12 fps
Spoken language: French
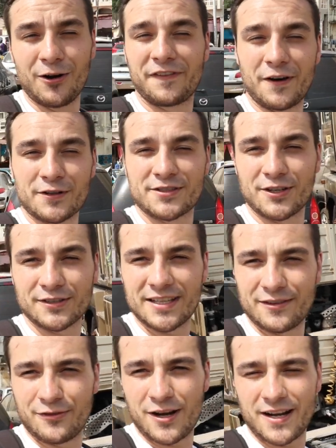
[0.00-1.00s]
on fait en sorte
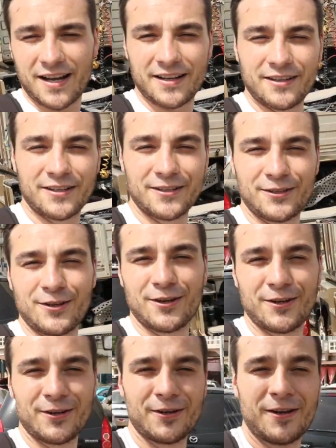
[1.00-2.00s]
d'avoir
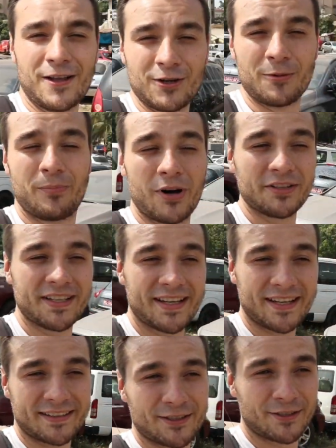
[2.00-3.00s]
euh, le, bon
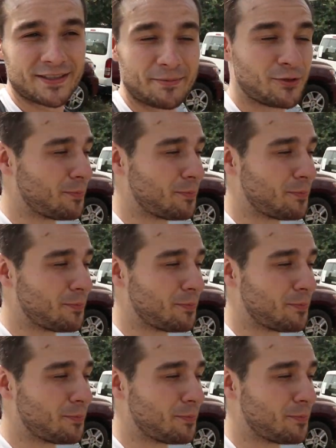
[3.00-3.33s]
air, de,